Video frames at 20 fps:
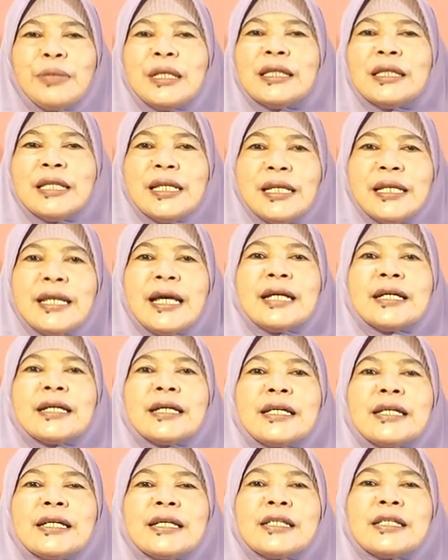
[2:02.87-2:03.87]
bertindak
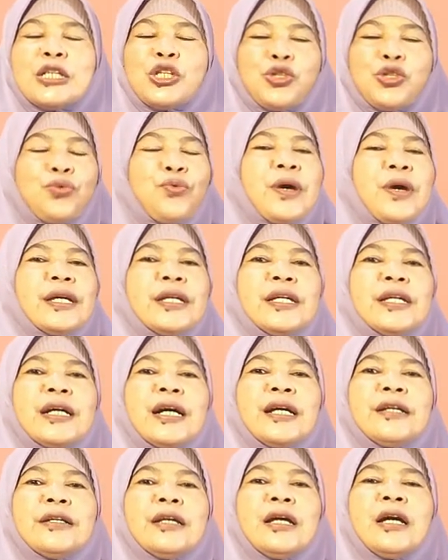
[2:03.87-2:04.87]
sesuai
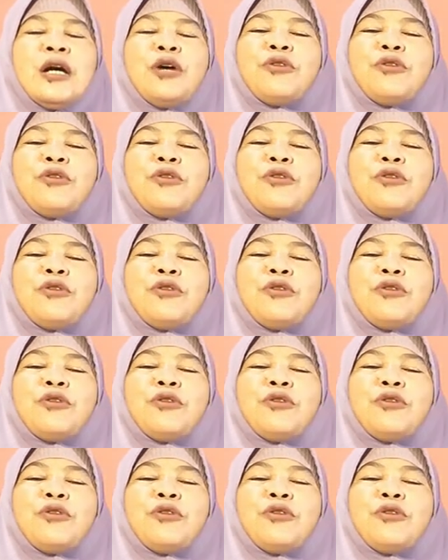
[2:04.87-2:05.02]
dengan